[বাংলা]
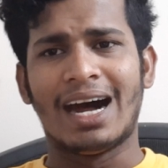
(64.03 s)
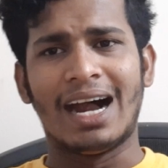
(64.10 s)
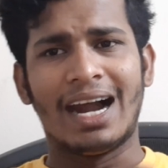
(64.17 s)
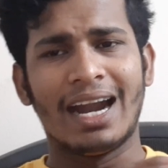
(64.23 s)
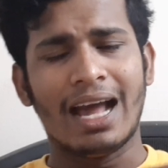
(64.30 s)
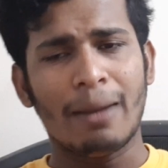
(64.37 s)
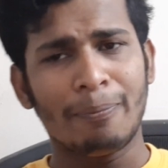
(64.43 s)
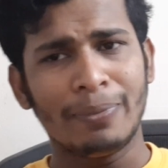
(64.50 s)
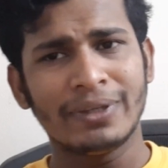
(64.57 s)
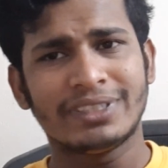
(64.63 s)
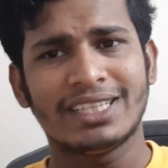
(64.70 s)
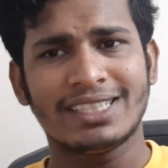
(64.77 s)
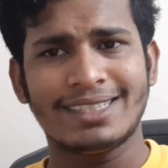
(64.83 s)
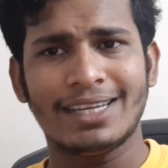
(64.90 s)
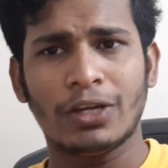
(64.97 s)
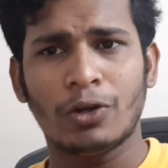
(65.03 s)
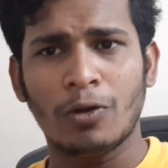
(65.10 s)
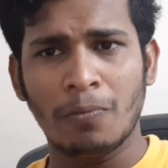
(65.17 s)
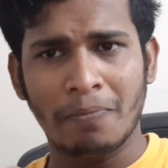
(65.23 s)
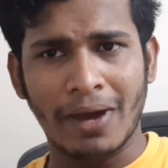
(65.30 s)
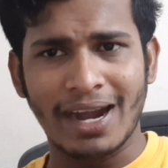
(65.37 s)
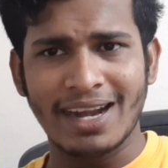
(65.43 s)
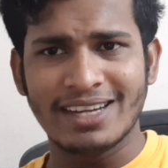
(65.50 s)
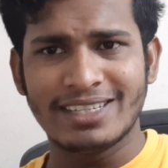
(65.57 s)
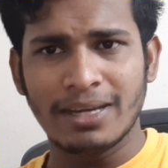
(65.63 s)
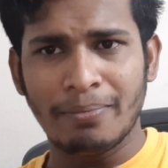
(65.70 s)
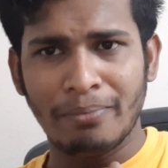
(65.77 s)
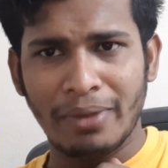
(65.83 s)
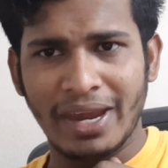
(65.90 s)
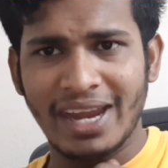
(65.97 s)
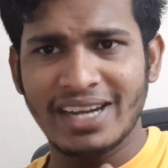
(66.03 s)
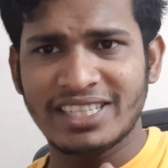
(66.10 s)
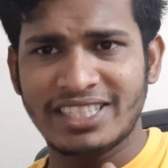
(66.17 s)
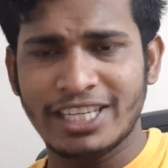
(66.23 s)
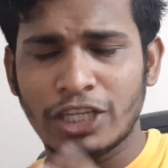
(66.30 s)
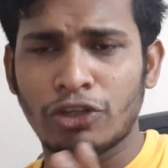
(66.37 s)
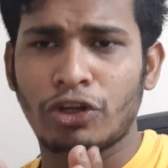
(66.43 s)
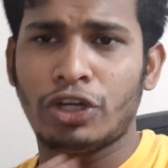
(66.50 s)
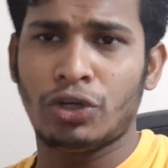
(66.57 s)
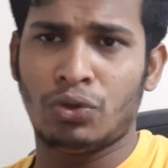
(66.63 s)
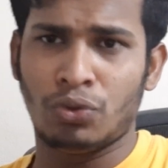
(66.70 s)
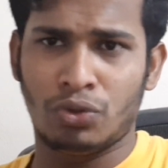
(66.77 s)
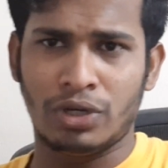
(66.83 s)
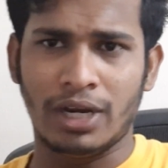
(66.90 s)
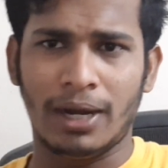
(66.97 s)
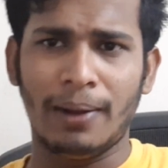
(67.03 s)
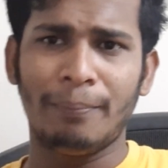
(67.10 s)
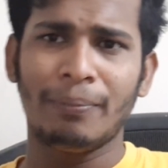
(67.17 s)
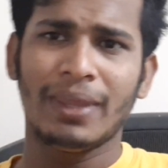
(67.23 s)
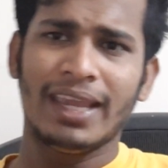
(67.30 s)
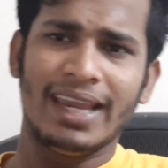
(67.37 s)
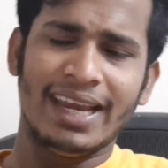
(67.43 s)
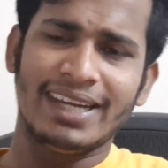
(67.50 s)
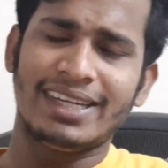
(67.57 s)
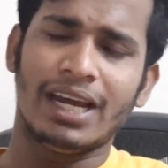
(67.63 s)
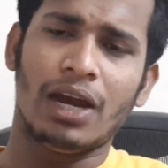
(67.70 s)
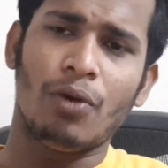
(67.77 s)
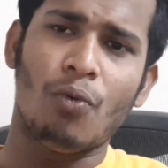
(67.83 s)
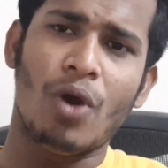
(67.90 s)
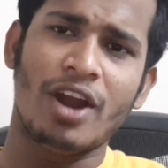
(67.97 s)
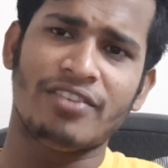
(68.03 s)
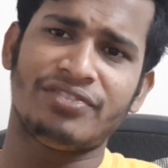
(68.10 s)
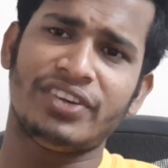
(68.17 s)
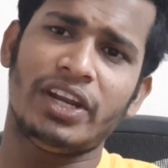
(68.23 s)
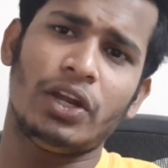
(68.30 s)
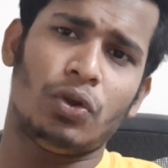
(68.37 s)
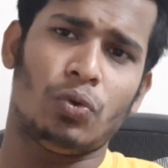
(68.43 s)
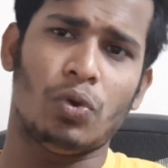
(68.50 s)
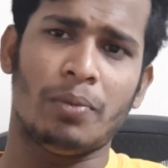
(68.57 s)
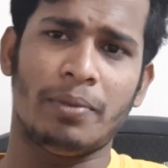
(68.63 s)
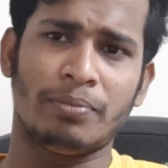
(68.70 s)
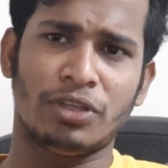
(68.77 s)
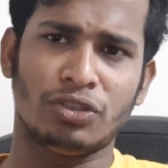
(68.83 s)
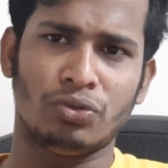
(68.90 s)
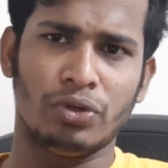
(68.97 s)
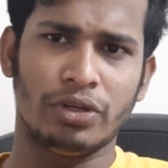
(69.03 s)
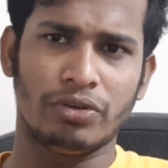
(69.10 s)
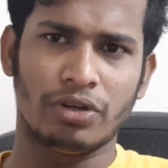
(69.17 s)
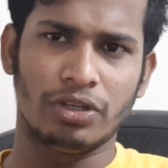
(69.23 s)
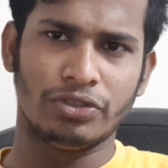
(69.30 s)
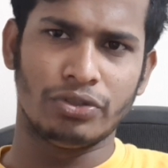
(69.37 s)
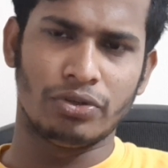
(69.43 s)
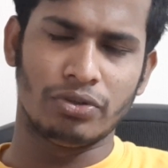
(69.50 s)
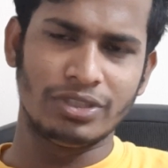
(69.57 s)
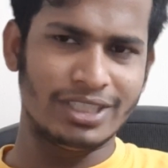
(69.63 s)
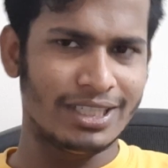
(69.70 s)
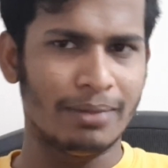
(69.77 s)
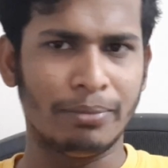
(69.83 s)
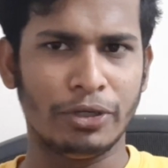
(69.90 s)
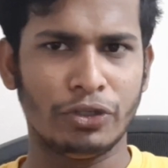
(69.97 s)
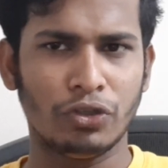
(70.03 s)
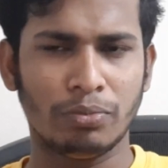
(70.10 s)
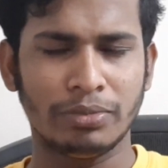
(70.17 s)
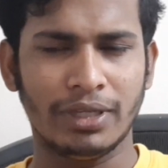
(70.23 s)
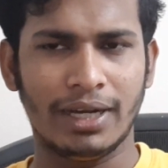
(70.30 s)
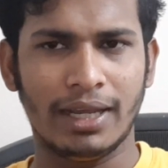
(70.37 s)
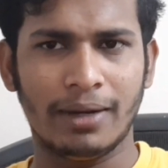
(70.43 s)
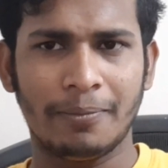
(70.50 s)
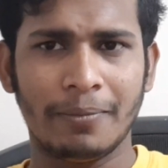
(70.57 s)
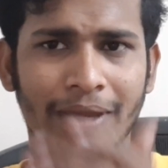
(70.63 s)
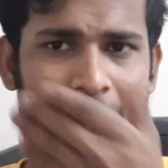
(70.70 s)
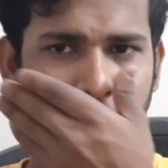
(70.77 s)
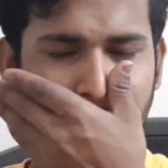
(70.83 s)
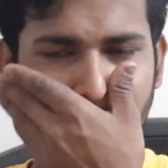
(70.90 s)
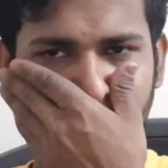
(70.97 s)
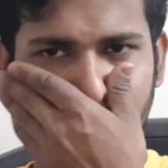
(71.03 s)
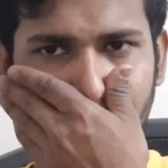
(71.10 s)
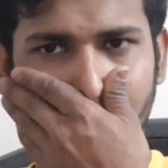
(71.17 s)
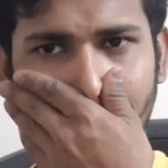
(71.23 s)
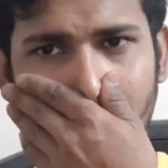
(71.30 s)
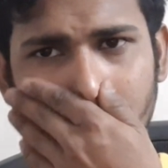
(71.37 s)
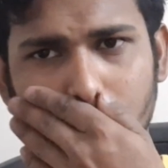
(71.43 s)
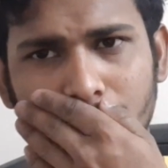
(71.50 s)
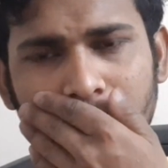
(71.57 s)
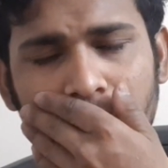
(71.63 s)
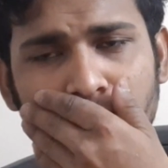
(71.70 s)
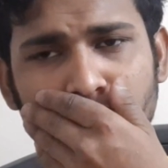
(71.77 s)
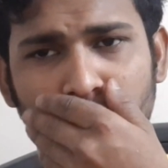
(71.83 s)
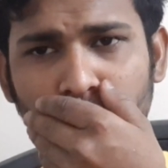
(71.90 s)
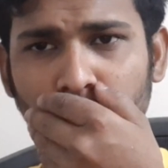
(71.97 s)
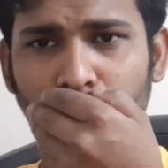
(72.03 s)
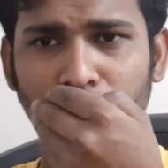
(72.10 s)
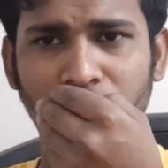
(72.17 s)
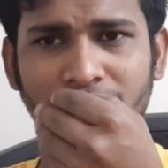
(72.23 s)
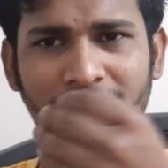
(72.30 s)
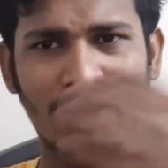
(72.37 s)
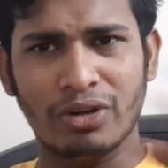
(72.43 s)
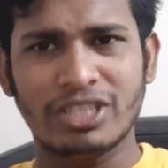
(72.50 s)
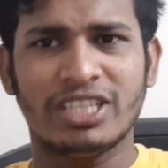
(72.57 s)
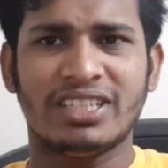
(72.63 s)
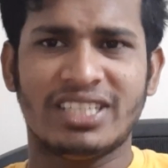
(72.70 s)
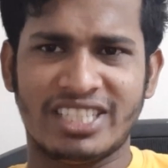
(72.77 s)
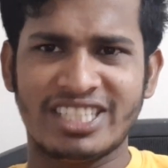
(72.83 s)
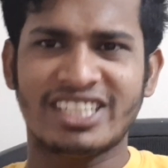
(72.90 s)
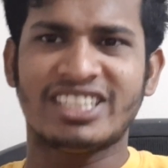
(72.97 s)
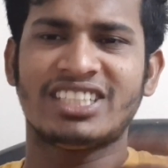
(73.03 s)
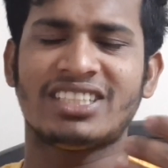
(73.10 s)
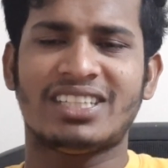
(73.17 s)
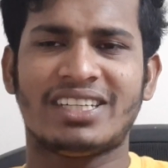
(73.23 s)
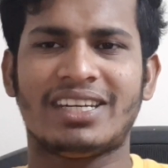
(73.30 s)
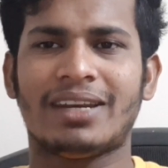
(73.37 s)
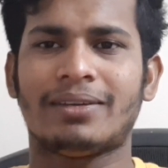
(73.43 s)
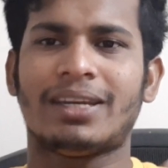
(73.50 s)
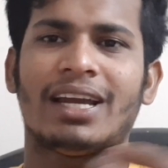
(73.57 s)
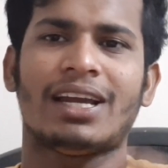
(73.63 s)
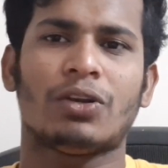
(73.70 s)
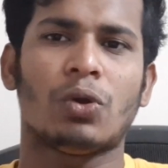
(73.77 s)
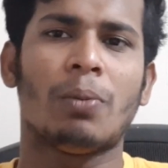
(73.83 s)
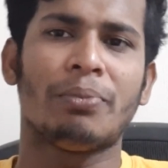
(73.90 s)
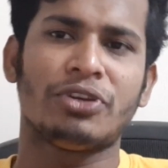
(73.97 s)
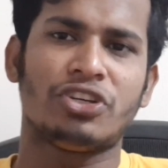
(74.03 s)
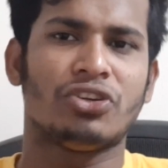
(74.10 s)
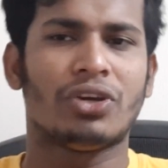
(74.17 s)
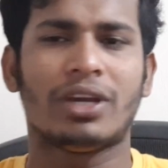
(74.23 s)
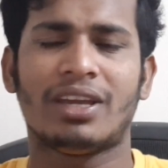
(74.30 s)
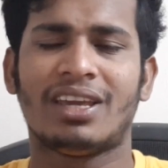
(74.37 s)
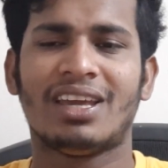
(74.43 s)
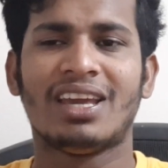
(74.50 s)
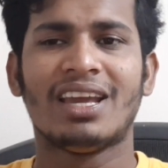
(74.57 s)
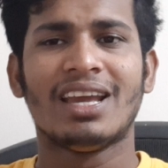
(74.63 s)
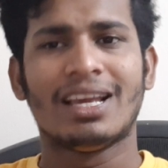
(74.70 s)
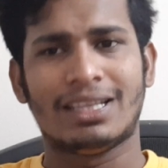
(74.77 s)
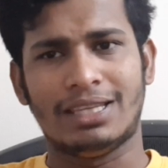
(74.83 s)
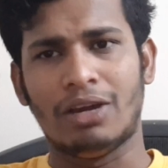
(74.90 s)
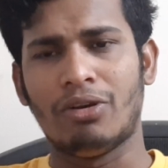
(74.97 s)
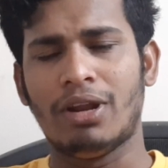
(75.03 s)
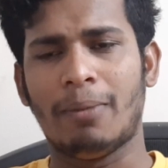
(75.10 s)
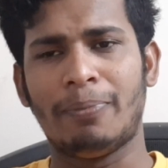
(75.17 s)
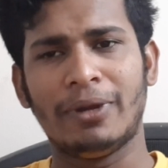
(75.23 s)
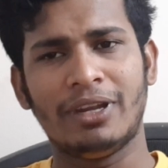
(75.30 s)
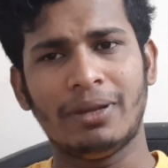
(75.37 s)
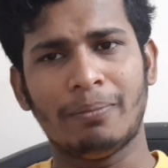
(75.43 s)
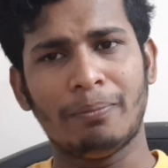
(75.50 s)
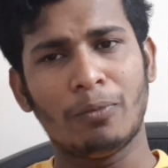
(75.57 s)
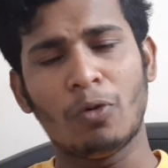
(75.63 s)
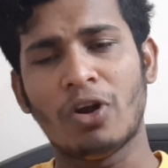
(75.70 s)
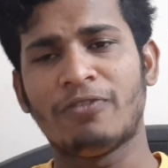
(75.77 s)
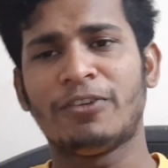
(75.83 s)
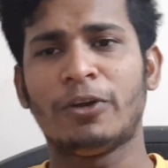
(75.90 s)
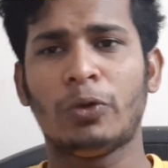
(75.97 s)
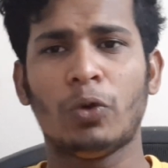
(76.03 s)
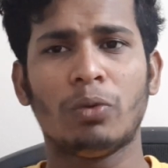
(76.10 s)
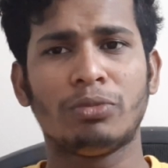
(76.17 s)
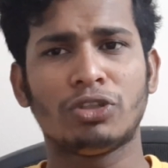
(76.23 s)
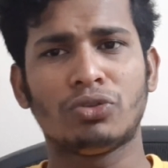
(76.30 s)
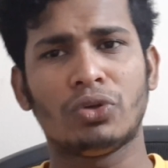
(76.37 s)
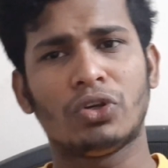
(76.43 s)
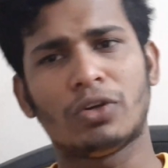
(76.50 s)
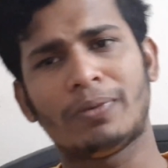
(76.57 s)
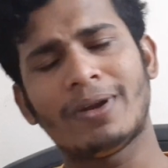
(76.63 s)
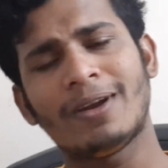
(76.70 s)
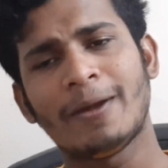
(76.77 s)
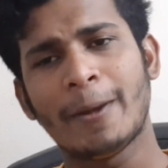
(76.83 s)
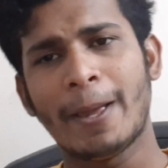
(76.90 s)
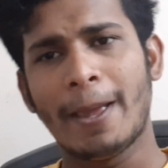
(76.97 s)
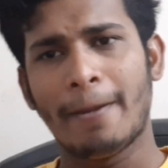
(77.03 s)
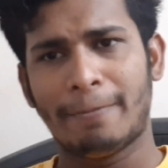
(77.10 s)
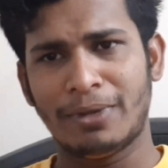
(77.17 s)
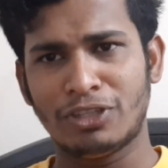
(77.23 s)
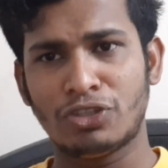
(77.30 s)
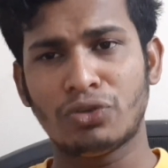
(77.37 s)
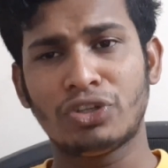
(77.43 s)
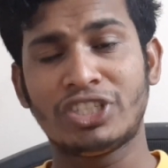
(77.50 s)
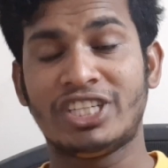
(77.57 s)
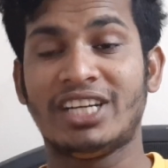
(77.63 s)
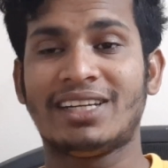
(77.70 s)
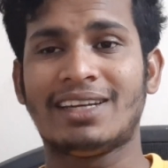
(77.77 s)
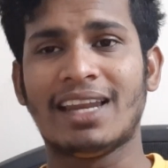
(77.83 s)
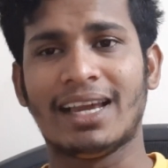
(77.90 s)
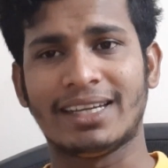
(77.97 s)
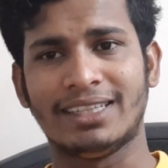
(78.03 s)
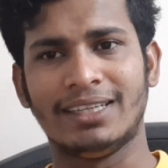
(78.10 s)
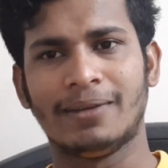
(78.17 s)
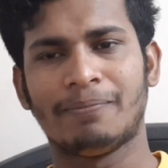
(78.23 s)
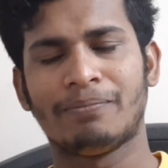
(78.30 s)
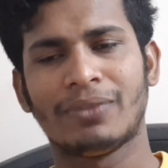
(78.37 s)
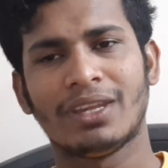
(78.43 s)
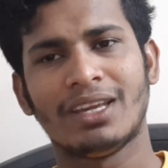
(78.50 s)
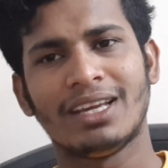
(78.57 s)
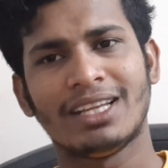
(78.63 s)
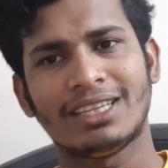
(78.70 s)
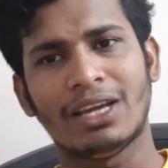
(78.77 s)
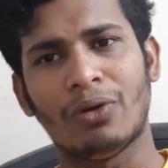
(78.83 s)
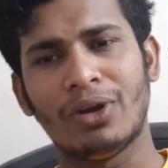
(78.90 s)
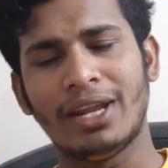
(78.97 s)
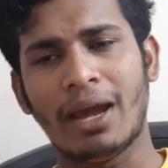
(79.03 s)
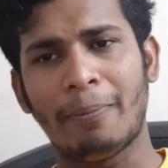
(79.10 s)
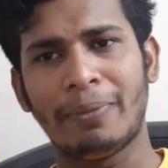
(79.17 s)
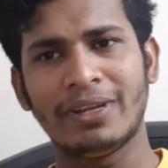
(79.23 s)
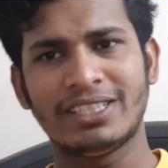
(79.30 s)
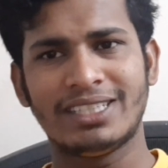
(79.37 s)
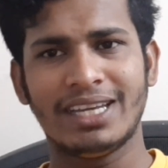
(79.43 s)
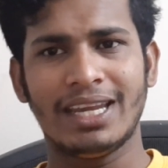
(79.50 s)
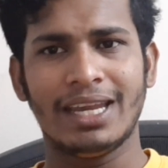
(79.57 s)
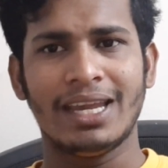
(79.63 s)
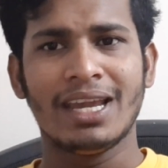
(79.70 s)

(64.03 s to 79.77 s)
আর আপনি চেষ্টা করুন বাড়ির যে মেন সিক্রেট রুটটা এটা ওয়ান ফাইন টু এম দিয়ে তৈরি করার জন্য যেটা মিডিয়াম তেলের বারোশো তেরোশো চোদ্দোশো টাকা রয়েছে ডিজিটাল টাকা কম বেশি হয় তাহলে আপনি ওয়ান ফাইন টু এম দিয়ে তৈরি করবেন পিছনে শিট লাগিয়ে তাহলে আপনি যে